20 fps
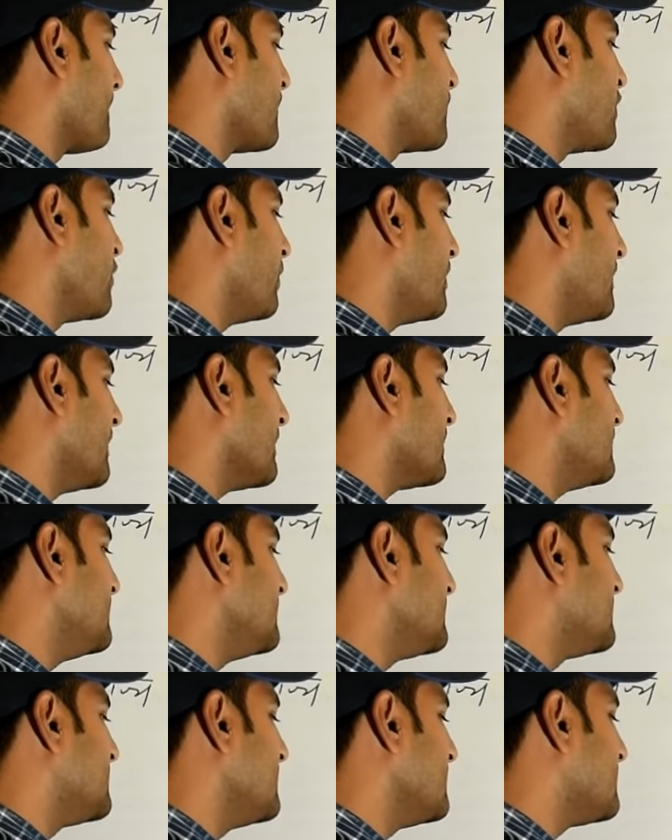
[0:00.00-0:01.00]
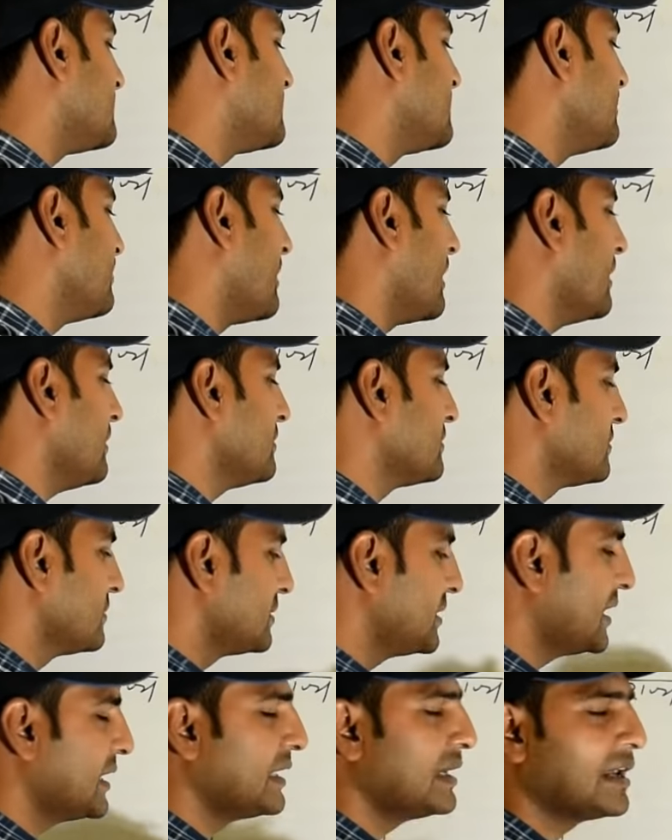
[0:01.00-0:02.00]
जो एक निश्चित सीमा
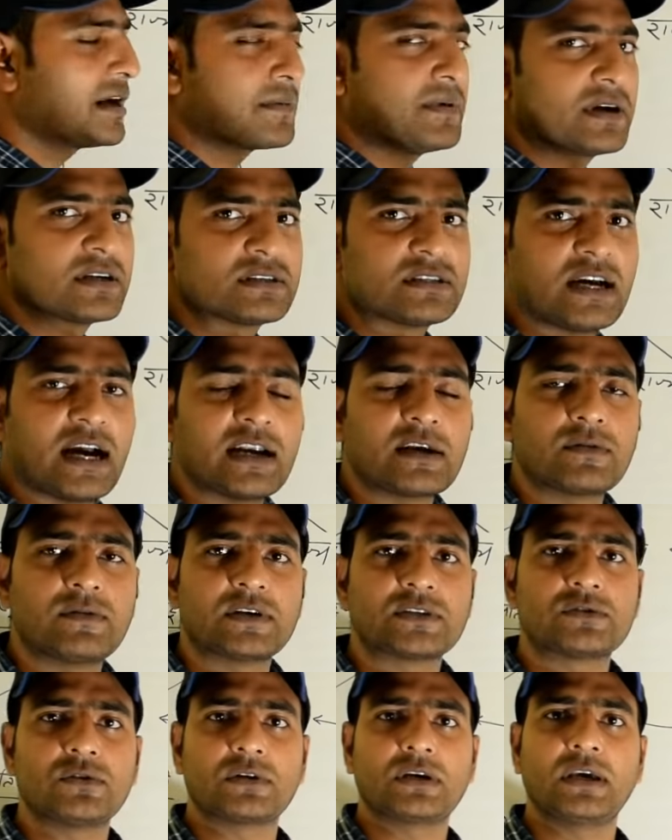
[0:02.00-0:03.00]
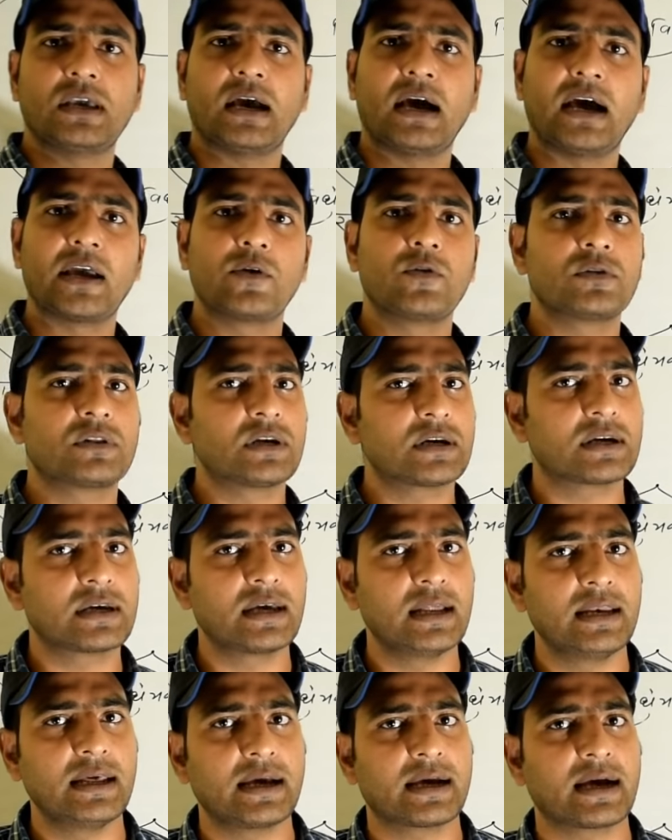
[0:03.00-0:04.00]
यानी लगभग 60 वर्षों की आयु तक
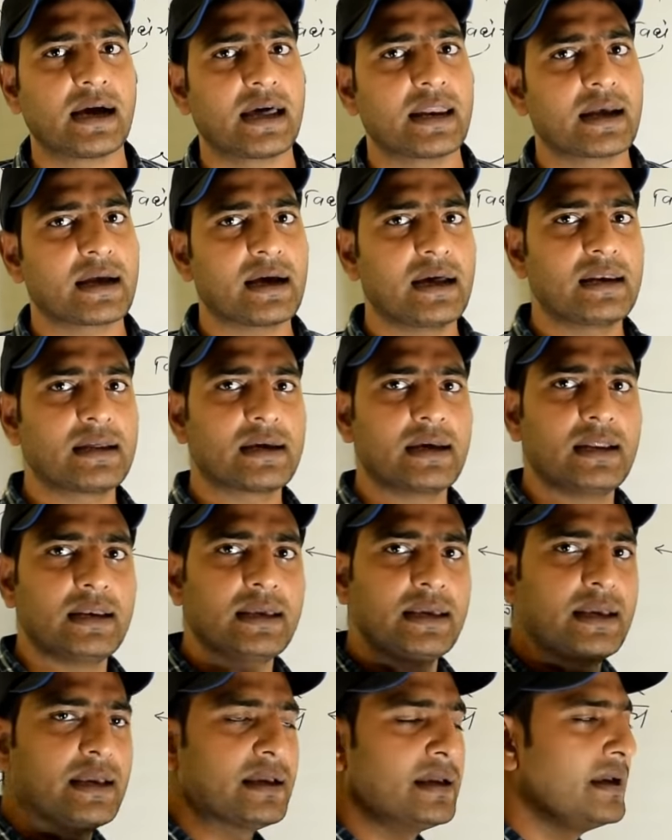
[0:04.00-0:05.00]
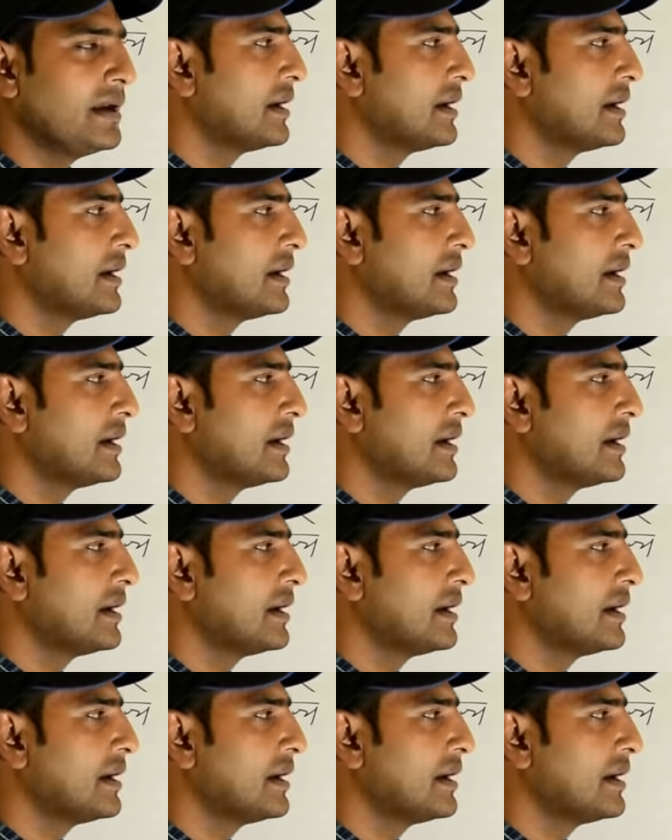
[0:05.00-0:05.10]
के लिए कार्यकाल के लिए